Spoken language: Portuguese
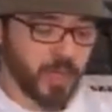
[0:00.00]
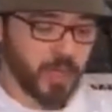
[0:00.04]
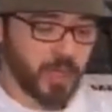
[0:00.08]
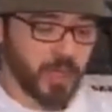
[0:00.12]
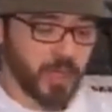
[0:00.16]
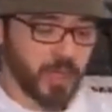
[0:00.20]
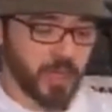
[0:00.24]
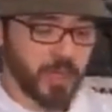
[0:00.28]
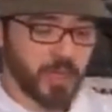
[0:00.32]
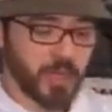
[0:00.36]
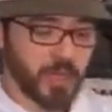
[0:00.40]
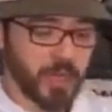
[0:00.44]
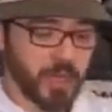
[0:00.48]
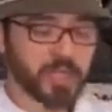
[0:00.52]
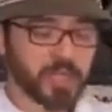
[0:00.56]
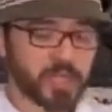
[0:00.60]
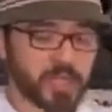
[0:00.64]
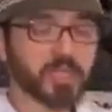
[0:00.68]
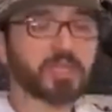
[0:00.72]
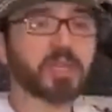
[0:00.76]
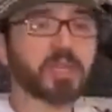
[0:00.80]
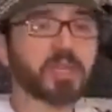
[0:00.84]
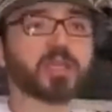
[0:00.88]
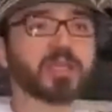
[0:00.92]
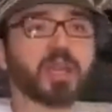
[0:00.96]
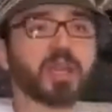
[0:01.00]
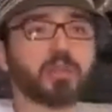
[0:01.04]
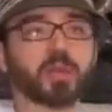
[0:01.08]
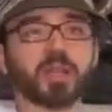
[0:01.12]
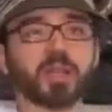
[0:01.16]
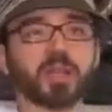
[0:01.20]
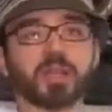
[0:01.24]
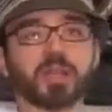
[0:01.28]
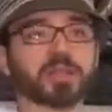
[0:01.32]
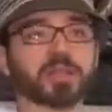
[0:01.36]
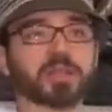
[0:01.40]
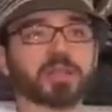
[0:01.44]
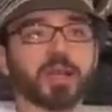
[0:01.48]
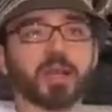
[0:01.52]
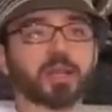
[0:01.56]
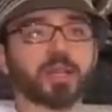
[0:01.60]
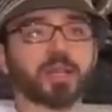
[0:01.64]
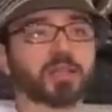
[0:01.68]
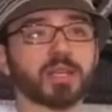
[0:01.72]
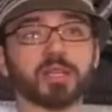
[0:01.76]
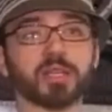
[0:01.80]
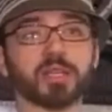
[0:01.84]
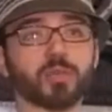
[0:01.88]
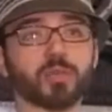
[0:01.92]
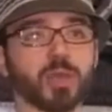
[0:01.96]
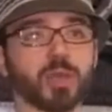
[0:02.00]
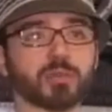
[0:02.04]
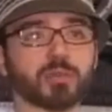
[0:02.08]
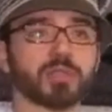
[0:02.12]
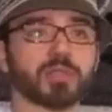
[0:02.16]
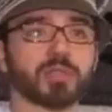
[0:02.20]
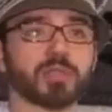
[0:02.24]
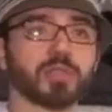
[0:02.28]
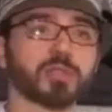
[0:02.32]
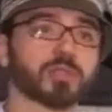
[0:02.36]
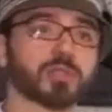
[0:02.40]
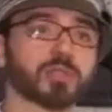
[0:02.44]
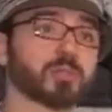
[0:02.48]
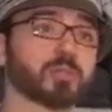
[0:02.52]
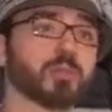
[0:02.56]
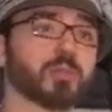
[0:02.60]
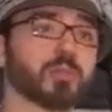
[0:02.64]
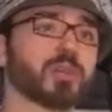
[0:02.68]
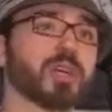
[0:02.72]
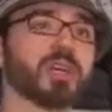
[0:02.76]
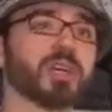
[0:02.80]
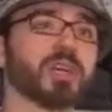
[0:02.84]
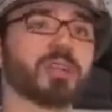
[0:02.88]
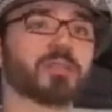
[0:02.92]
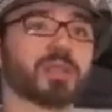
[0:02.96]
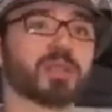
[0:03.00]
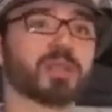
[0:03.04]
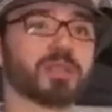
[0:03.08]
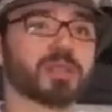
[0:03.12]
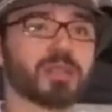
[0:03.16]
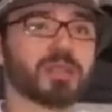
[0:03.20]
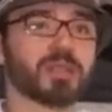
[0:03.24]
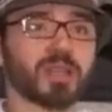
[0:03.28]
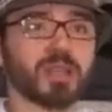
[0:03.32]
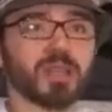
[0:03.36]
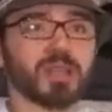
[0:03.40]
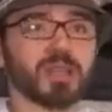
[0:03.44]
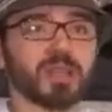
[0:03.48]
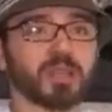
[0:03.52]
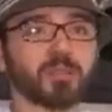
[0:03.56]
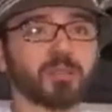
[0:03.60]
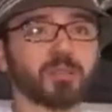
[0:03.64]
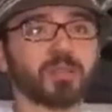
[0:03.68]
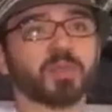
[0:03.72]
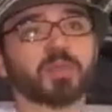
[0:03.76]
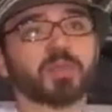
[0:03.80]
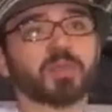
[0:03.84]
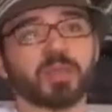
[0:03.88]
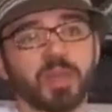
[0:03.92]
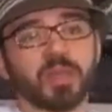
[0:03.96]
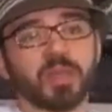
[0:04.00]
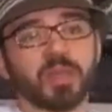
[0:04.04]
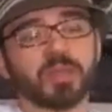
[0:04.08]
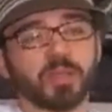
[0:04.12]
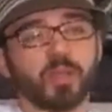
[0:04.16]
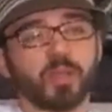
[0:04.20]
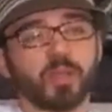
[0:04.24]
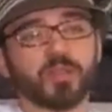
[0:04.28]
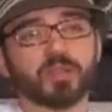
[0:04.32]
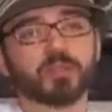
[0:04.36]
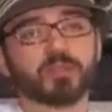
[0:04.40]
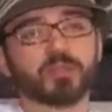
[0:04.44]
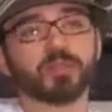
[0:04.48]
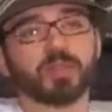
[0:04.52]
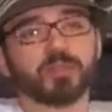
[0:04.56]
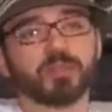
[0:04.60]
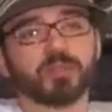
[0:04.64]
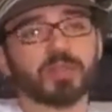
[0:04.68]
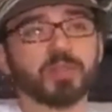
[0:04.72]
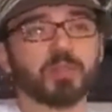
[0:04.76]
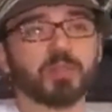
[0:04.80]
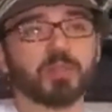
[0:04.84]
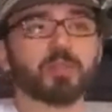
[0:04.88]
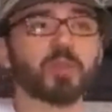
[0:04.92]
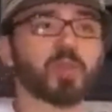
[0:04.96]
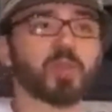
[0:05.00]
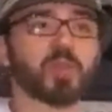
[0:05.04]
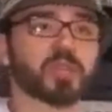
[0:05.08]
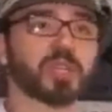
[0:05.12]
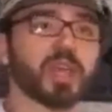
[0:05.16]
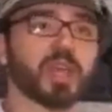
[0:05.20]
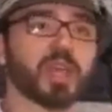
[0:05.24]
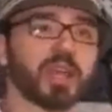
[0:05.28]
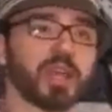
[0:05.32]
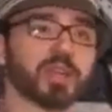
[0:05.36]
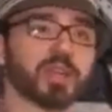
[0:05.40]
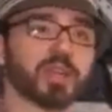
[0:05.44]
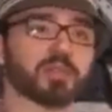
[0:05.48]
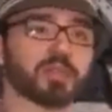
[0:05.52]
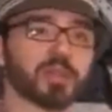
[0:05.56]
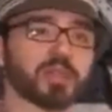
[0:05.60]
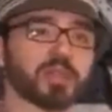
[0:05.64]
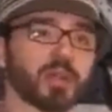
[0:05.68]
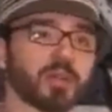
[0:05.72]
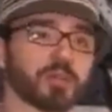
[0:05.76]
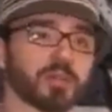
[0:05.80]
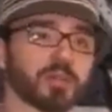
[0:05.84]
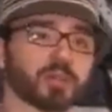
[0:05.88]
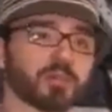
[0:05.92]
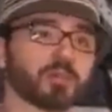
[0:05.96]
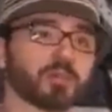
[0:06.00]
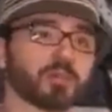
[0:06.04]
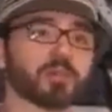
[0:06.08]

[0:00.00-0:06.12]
é, a gente tem ideia para lançar 3, 4 discos por ano, cara. É, lógico, dividindo projetos e tal.